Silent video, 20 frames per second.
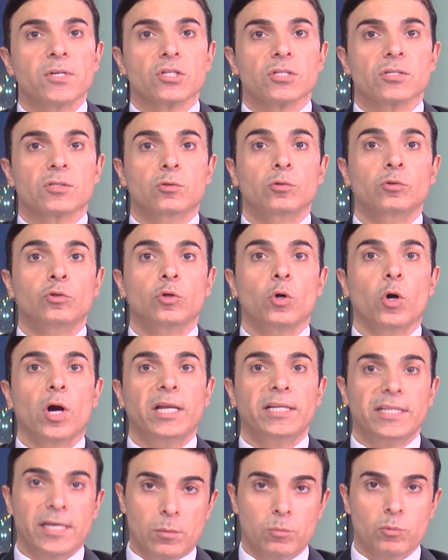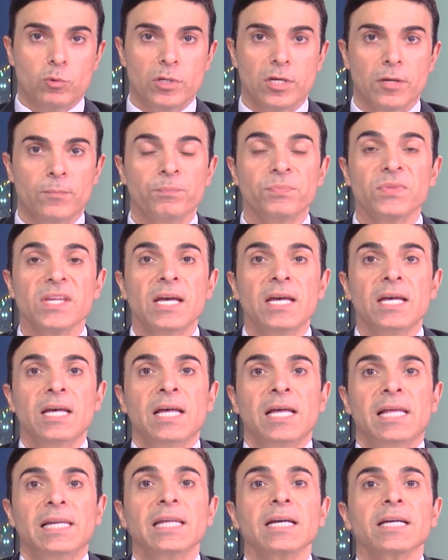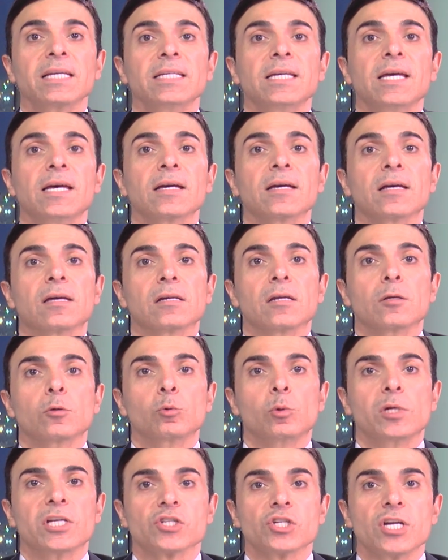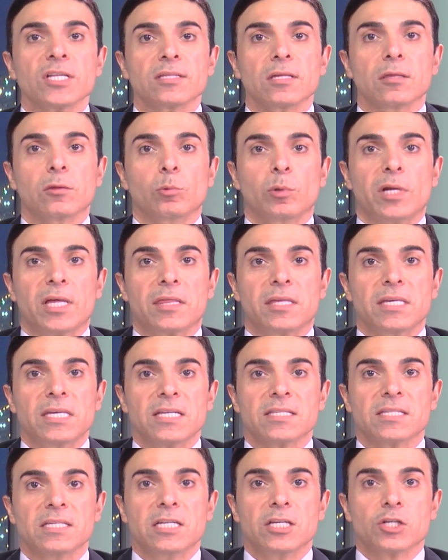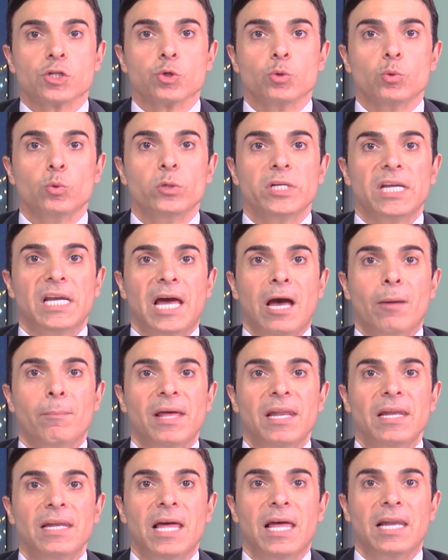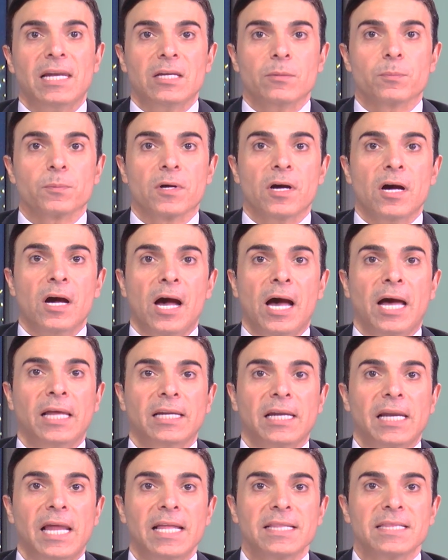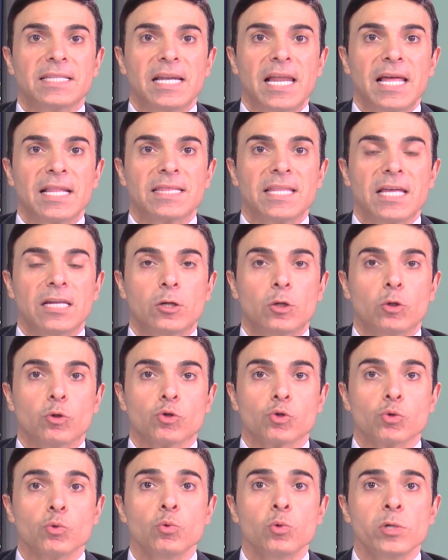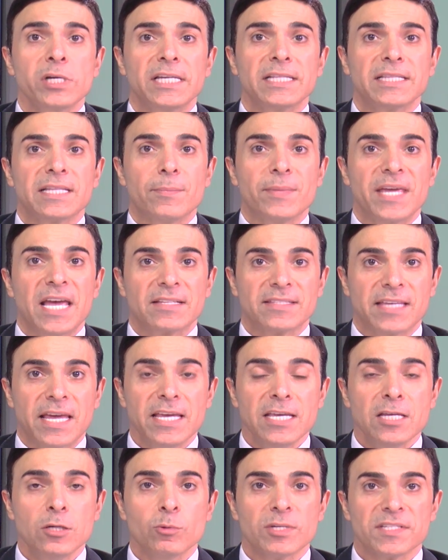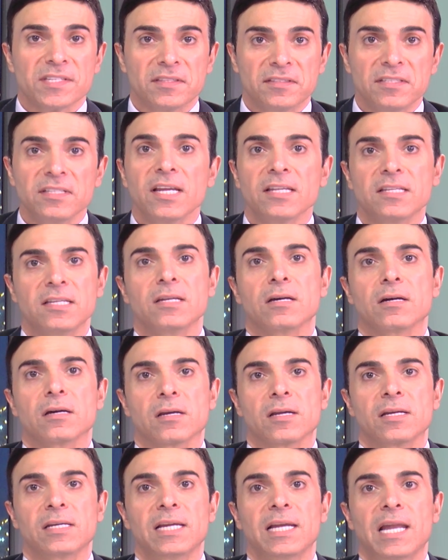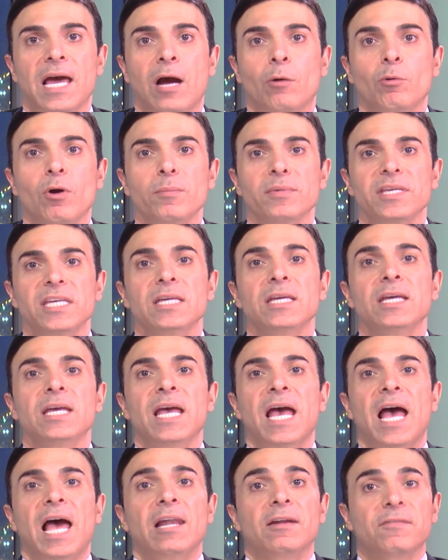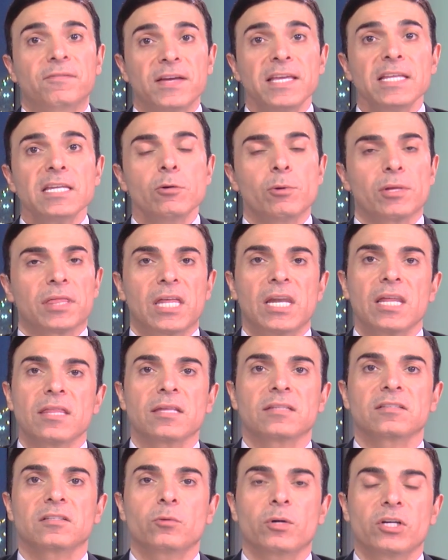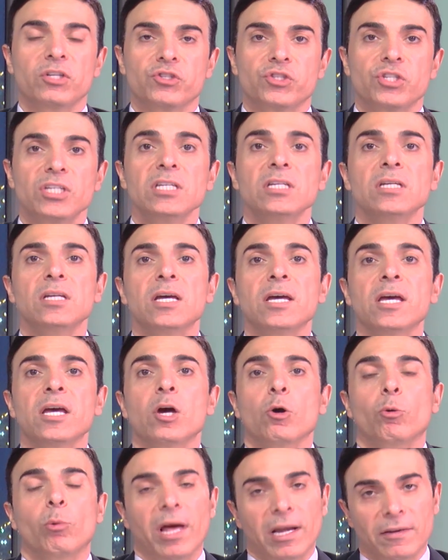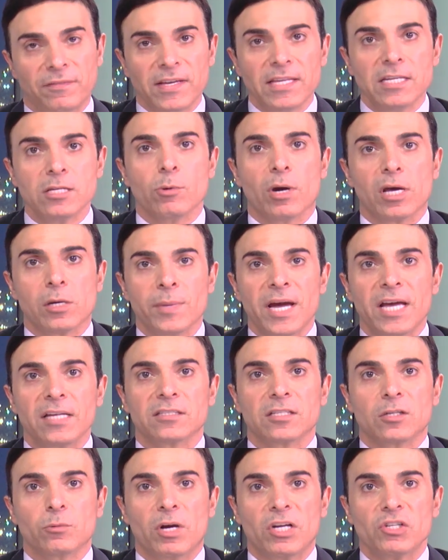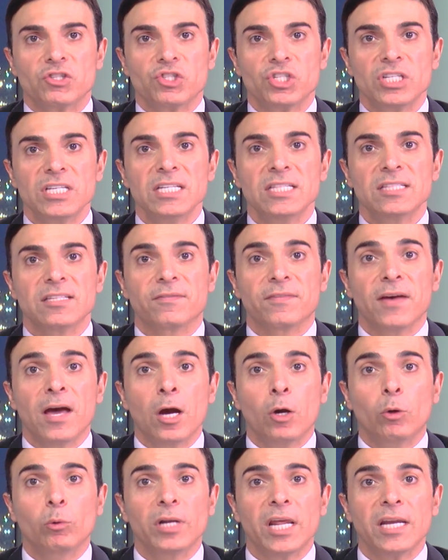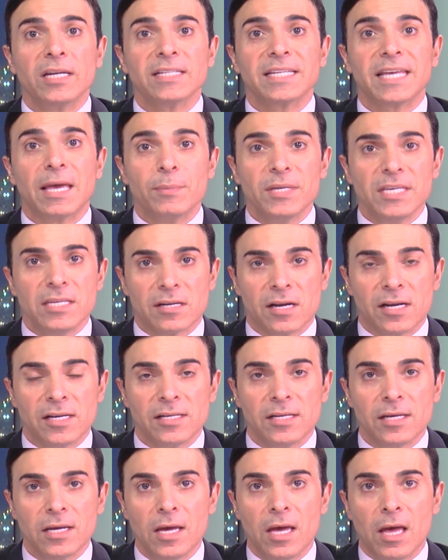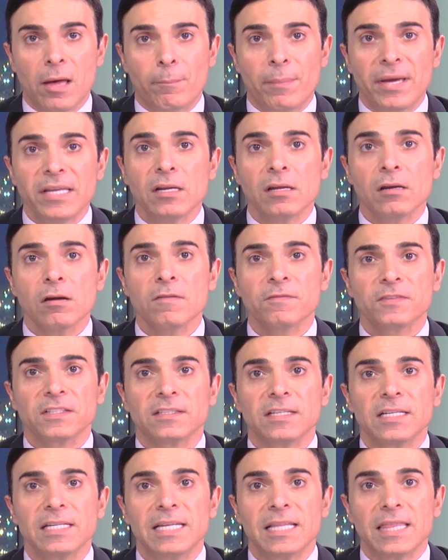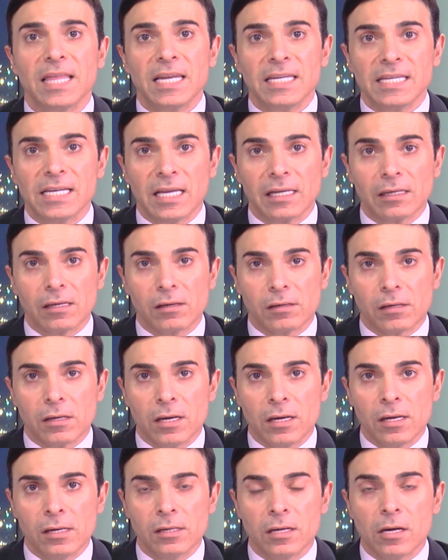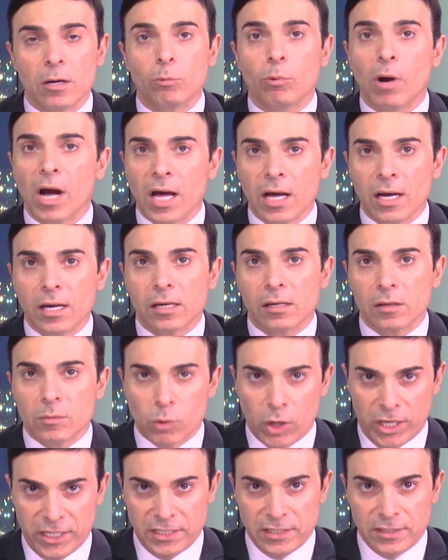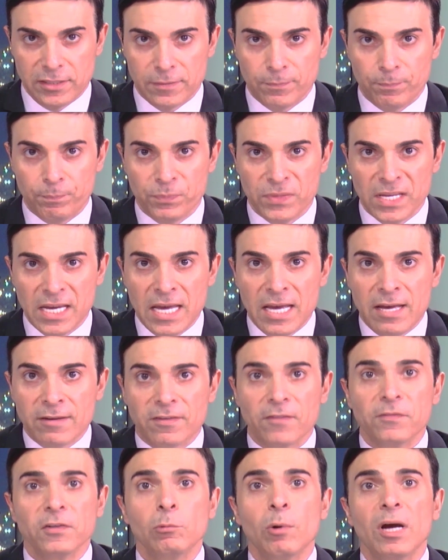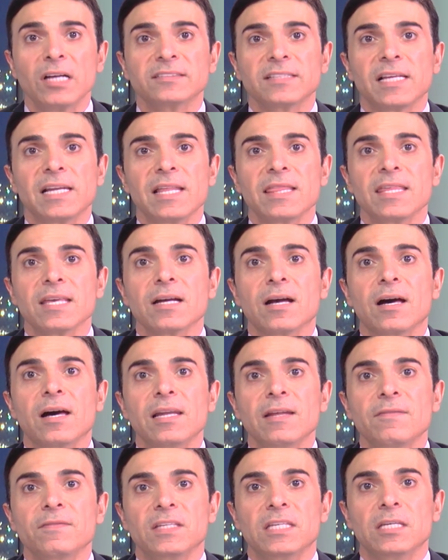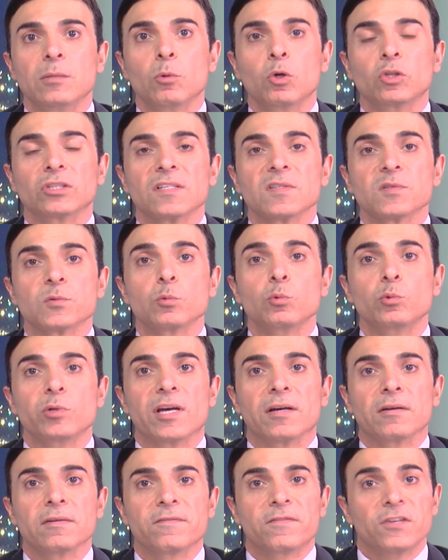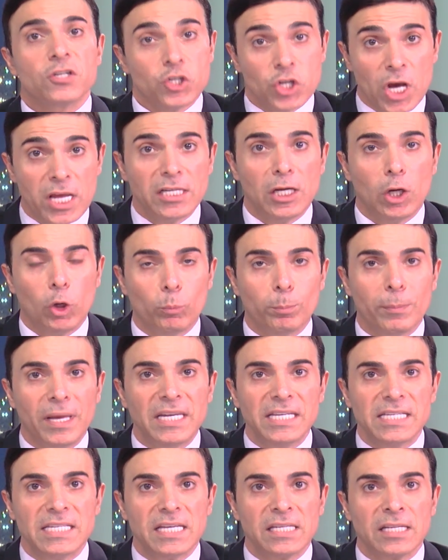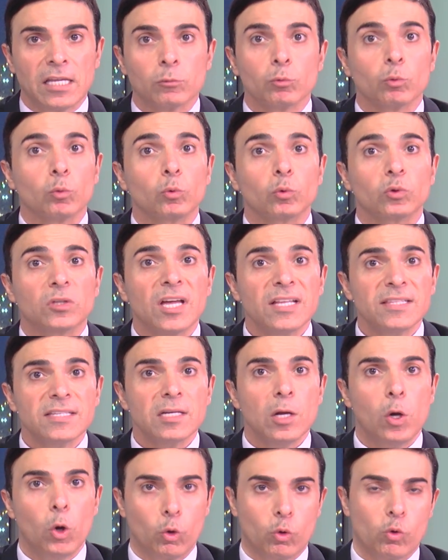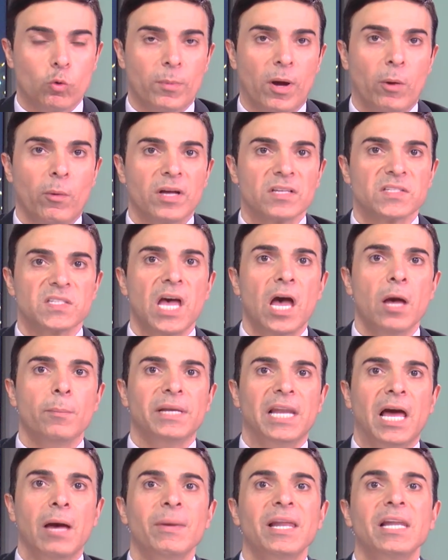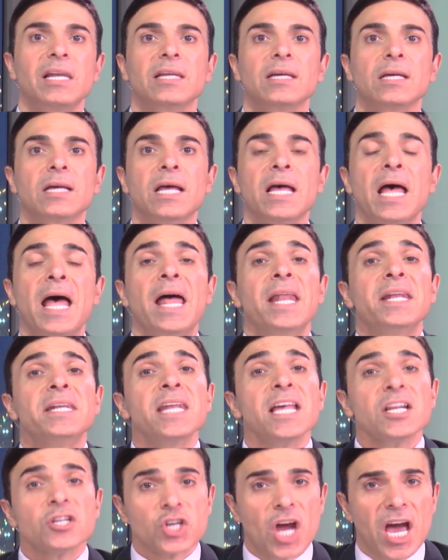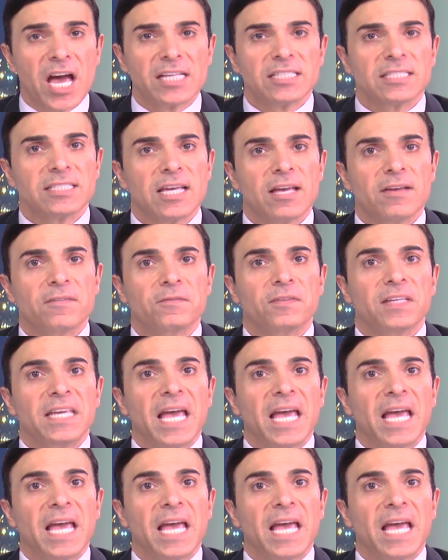استوديو اليرموك لقي قرار اللجنة الثلاثية لشؤون العمل الإبقاء على الحد الأدنى للأجور عند 260 دينارا للأعوام 2023 و2024 تفاعلا كبيرا بين رافض لذلك القرار وآخر مؤيد ففي الوقت الذي قال فيه مختصون في الشأن العمالي إن ضغوطات الحكومة وأصحاب العمل نجحت في